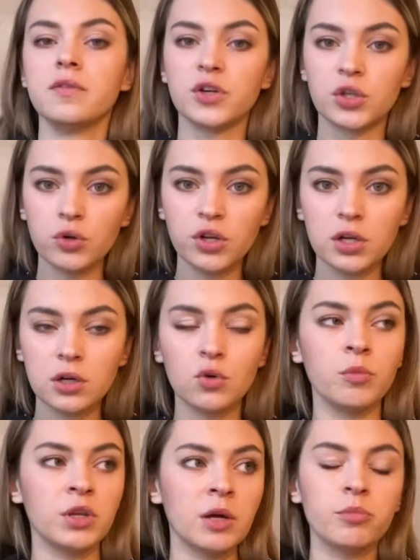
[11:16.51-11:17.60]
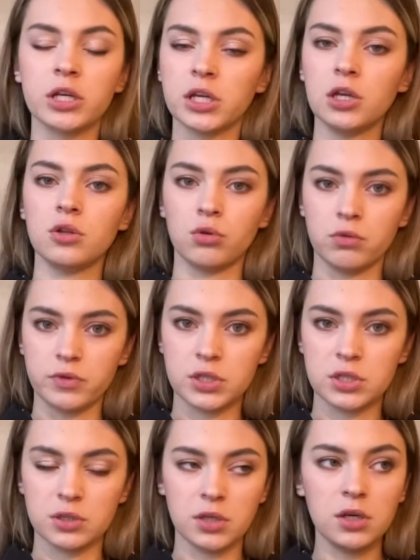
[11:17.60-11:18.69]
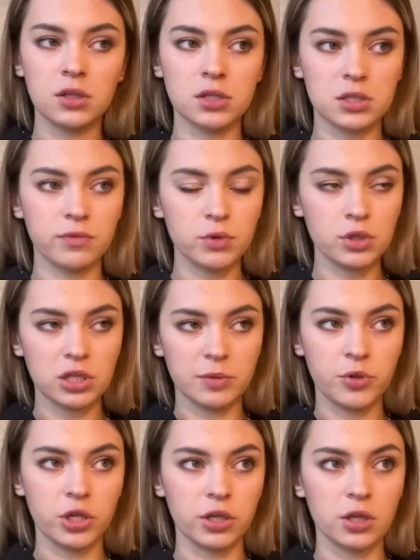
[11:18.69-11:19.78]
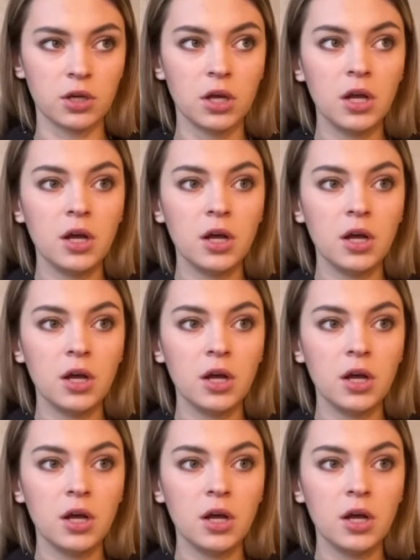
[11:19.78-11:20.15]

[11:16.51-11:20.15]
«Виктория, у меня плохие новости» и голосовое сообщение,